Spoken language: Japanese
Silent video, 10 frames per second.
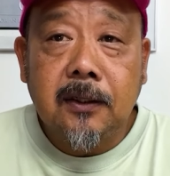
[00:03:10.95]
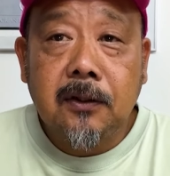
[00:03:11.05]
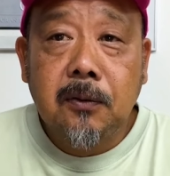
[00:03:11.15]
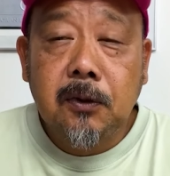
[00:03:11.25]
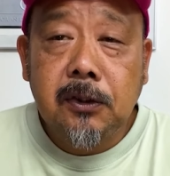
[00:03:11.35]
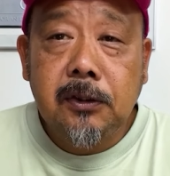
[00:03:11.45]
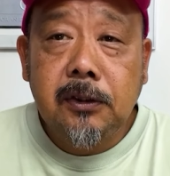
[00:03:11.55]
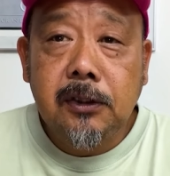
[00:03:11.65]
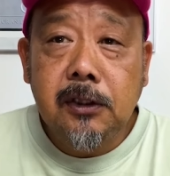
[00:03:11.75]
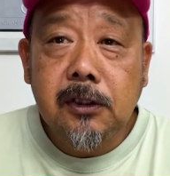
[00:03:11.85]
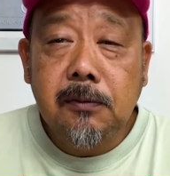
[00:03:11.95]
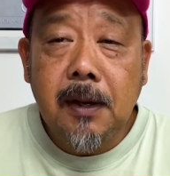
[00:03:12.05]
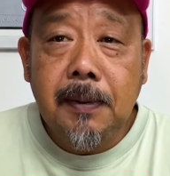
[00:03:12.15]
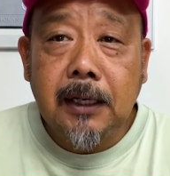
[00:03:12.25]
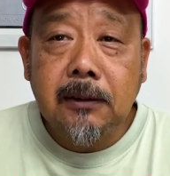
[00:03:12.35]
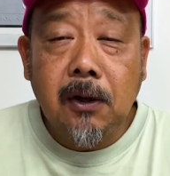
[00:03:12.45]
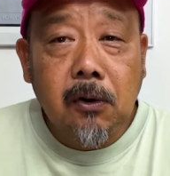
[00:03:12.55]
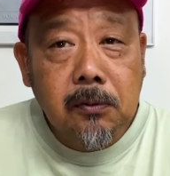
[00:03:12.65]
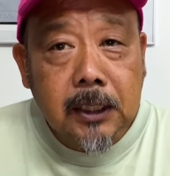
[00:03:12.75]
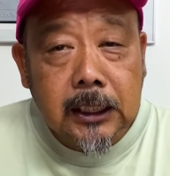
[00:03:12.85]
これもう、梅雨メバルって
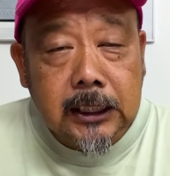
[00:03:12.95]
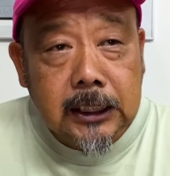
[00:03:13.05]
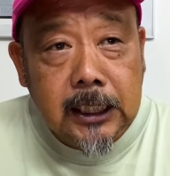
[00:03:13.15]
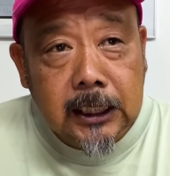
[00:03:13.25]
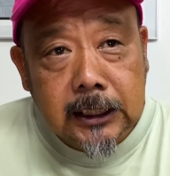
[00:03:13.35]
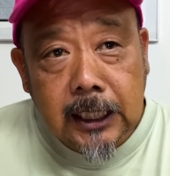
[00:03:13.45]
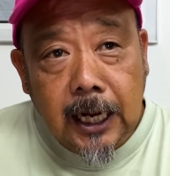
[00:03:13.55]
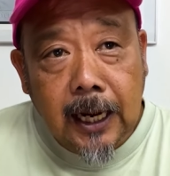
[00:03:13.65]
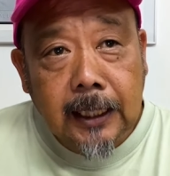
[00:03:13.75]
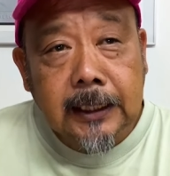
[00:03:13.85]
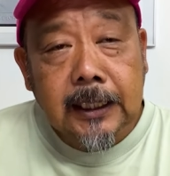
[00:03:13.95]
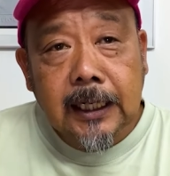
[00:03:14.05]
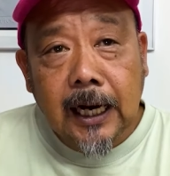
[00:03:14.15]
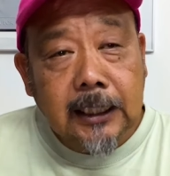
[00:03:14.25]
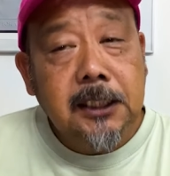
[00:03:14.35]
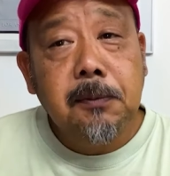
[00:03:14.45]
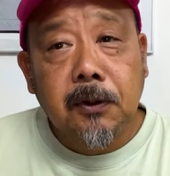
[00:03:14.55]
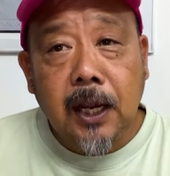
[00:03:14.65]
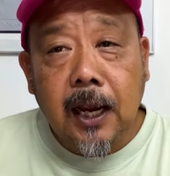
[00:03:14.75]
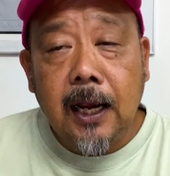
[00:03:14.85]
大昔言い出して、アジ
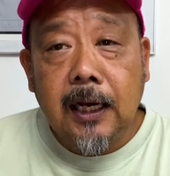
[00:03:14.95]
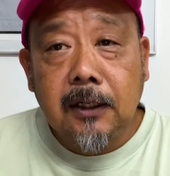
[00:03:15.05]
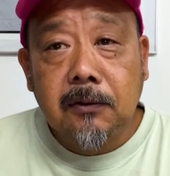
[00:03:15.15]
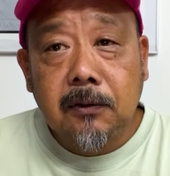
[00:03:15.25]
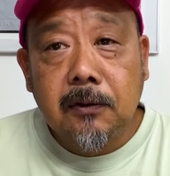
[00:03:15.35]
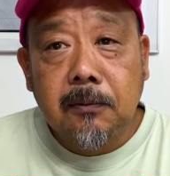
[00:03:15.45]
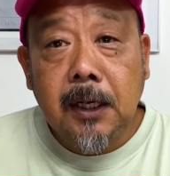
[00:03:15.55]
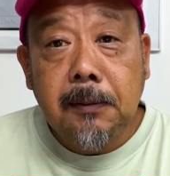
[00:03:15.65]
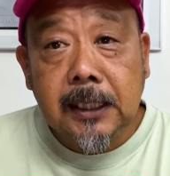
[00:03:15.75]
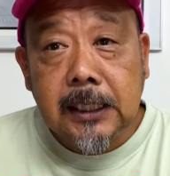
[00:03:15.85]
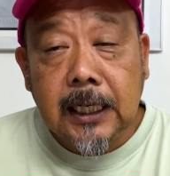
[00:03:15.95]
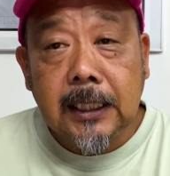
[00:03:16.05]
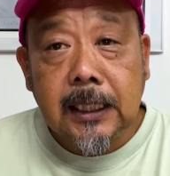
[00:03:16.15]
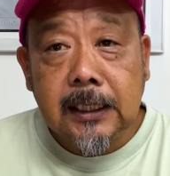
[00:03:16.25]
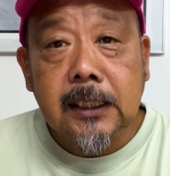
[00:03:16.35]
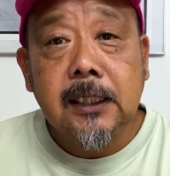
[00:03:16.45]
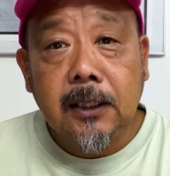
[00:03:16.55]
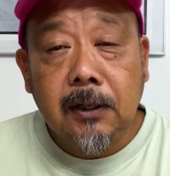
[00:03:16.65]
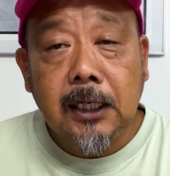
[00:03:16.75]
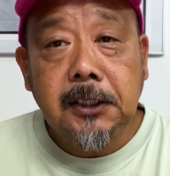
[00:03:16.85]
もね、あの、まあ、今更なんですけ
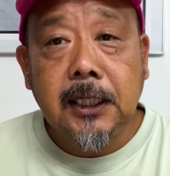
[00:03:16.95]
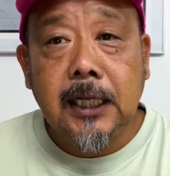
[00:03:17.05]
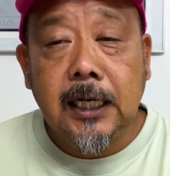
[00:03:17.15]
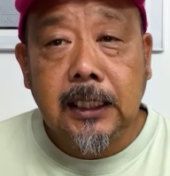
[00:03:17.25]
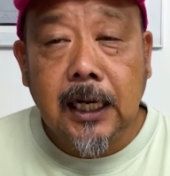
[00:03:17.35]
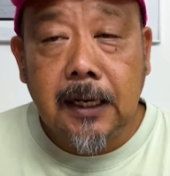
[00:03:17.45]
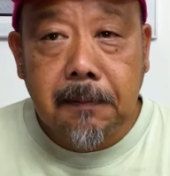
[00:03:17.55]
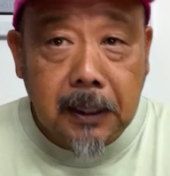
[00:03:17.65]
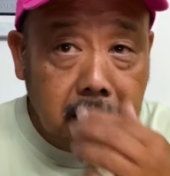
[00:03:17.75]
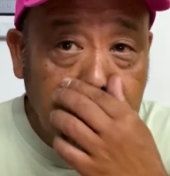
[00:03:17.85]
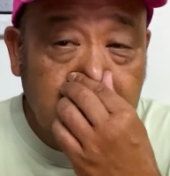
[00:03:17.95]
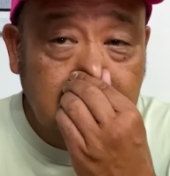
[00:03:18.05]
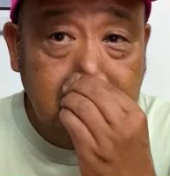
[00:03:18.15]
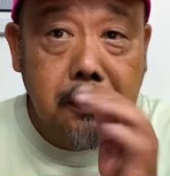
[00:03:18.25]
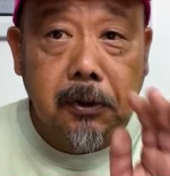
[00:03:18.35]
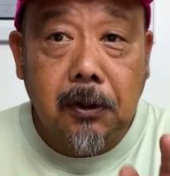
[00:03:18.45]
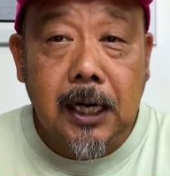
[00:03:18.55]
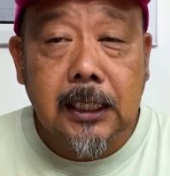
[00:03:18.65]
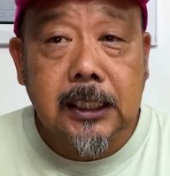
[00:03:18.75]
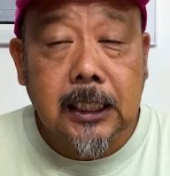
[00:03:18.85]
ど、アジは大体、まあ、僕地元
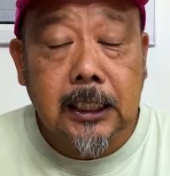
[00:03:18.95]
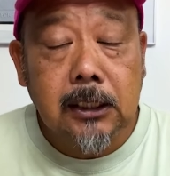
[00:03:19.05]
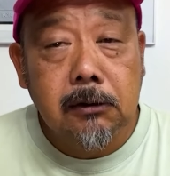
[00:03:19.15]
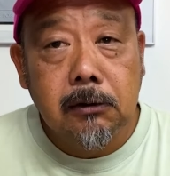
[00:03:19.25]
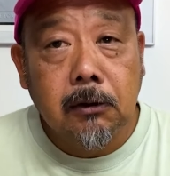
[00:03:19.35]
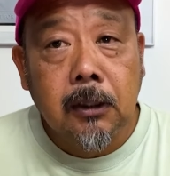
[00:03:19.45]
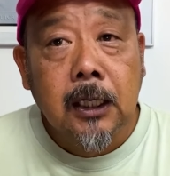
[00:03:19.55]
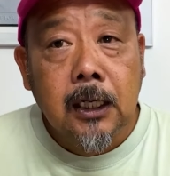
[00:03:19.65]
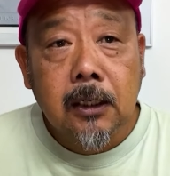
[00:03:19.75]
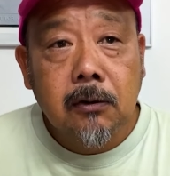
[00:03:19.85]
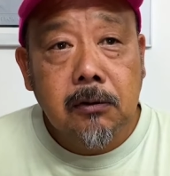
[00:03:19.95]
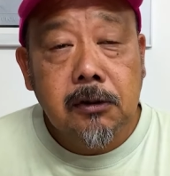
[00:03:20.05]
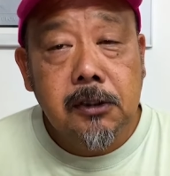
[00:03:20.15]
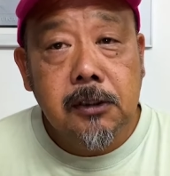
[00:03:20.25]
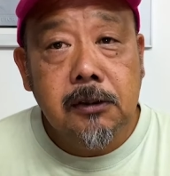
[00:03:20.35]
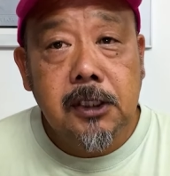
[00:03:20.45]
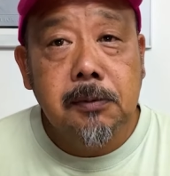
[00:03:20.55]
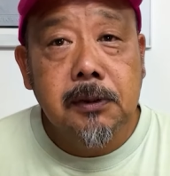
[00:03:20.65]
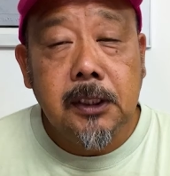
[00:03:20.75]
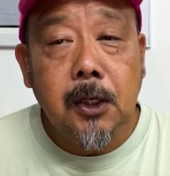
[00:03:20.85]
関西で言うと、この梅雨時
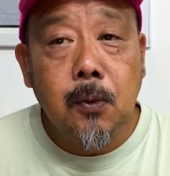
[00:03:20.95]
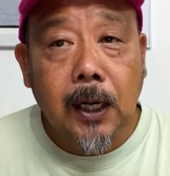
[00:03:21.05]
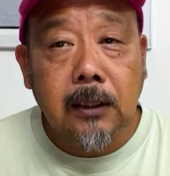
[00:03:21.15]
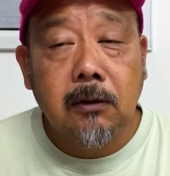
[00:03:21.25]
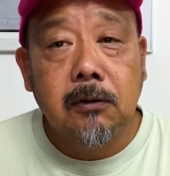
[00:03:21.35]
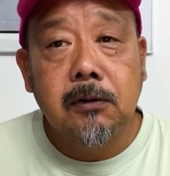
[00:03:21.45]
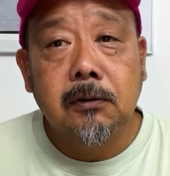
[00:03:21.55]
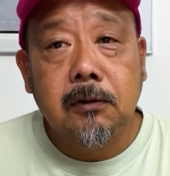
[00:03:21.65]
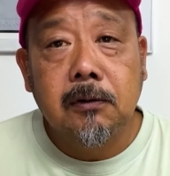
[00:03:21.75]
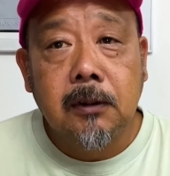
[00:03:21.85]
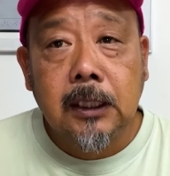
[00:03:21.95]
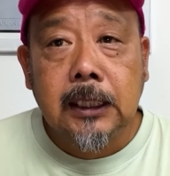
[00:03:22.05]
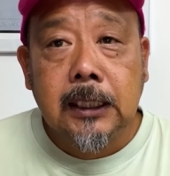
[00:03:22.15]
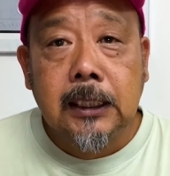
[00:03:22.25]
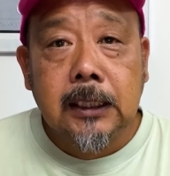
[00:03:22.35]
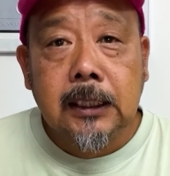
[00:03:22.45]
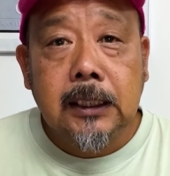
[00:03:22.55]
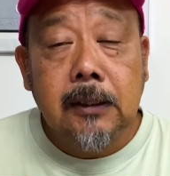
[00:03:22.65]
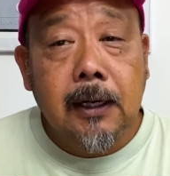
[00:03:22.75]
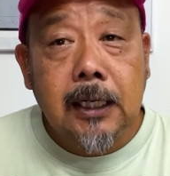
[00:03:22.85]
分にわっとその、
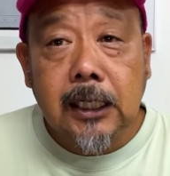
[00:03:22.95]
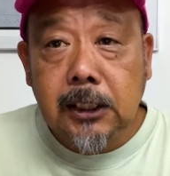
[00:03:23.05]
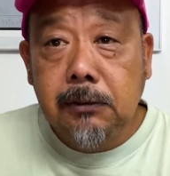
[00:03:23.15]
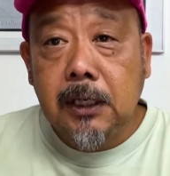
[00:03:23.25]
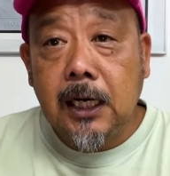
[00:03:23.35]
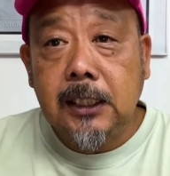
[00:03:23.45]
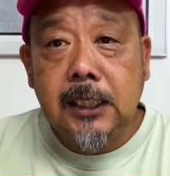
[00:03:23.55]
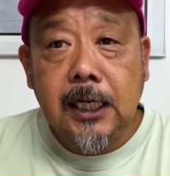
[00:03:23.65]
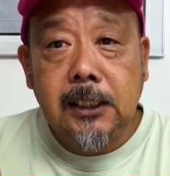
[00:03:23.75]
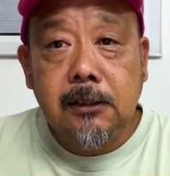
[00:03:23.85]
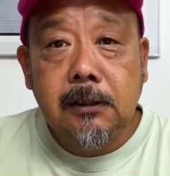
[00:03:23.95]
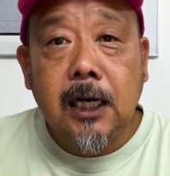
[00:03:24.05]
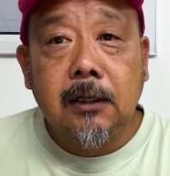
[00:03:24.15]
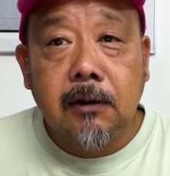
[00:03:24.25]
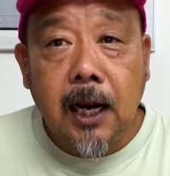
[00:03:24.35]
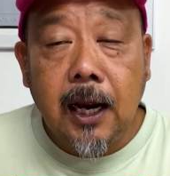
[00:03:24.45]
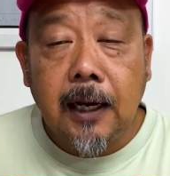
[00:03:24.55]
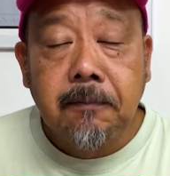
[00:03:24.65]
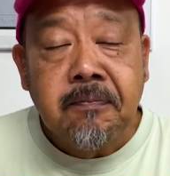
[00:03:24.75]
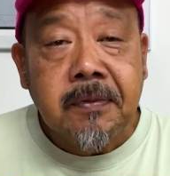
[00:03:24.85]
いわゆるアジフライサイズぐらいのね、
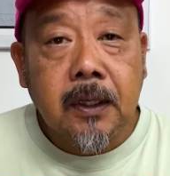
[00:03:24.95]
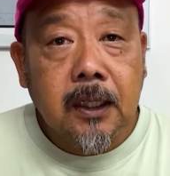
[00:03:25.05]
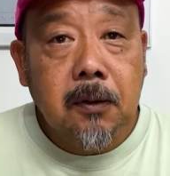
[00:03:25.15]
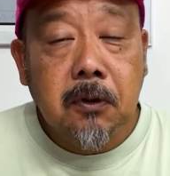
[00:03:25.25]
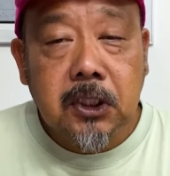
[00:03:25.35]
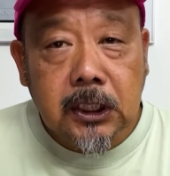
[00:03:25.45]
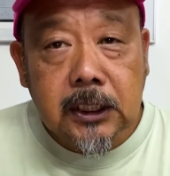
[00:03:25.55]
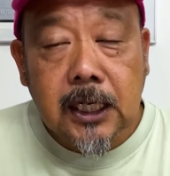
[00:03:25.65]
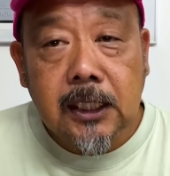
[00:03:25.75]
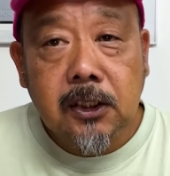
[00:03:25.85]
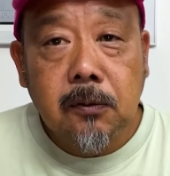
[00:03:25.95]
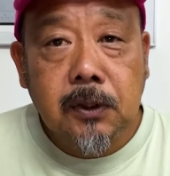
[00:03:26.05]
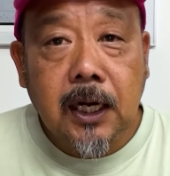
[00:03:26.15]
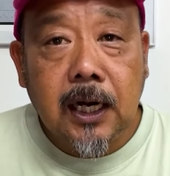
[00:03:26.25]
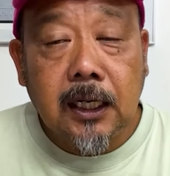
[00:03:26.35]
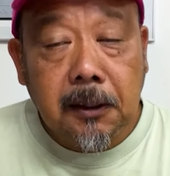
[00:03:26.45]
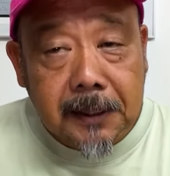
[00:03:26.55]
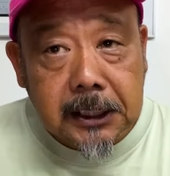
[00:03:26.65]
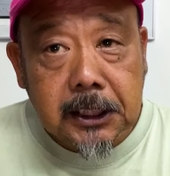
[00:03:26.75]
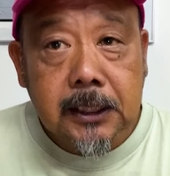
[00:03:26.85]
気持ちいいサイズの群れが来
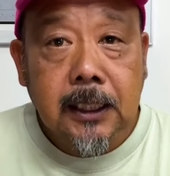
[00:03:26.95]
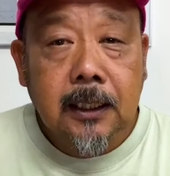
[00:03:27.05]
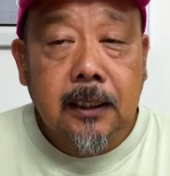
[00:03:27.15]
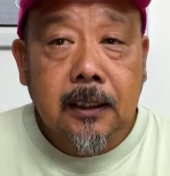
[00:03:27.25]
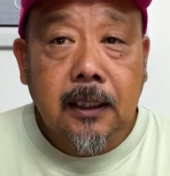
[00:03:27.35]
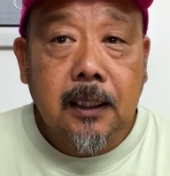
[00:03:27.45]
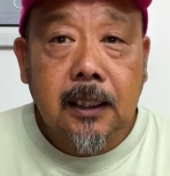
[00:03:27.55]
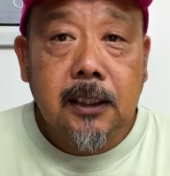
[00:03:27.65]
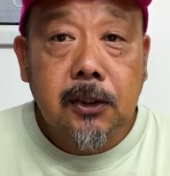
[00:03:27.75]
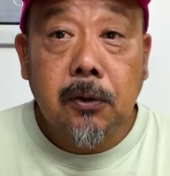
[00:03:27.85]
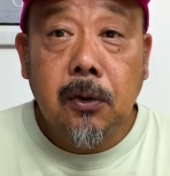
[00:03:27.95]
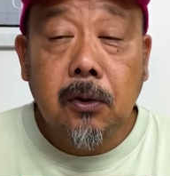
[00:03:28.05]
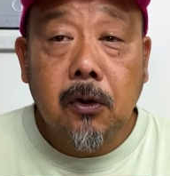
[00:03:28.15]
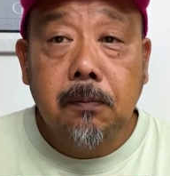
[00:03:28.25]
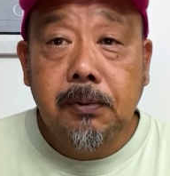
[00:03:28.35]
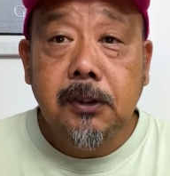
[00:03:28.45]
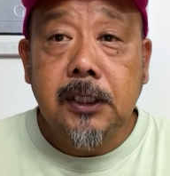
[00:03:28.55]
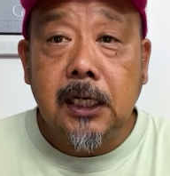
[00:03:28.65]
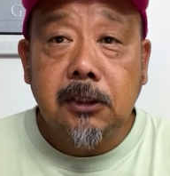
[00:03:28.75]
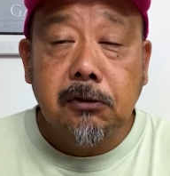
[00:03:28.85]
ます。えー、その後、分
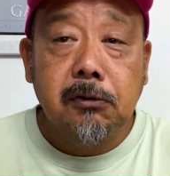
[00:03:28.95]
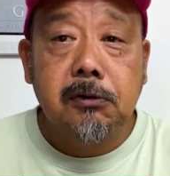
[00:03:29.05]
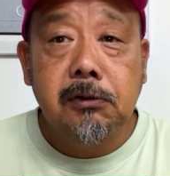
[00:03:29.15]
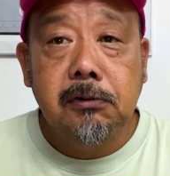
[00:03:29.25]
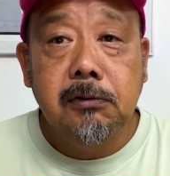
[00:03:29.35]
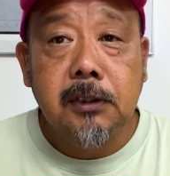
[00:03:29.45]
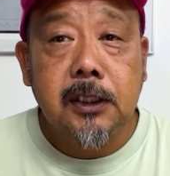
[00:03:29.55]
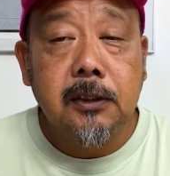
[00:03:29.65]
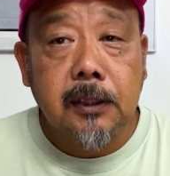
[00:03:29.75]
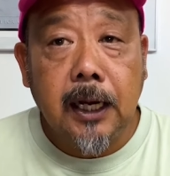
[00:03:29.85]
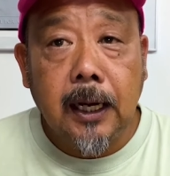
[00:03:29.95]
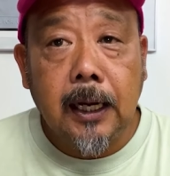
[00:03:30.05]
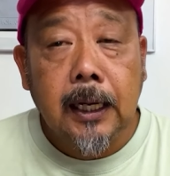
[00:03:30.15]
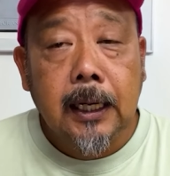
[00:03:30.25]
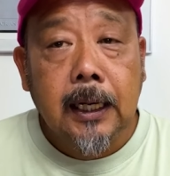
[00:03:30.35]
散ちょっとするんですよね。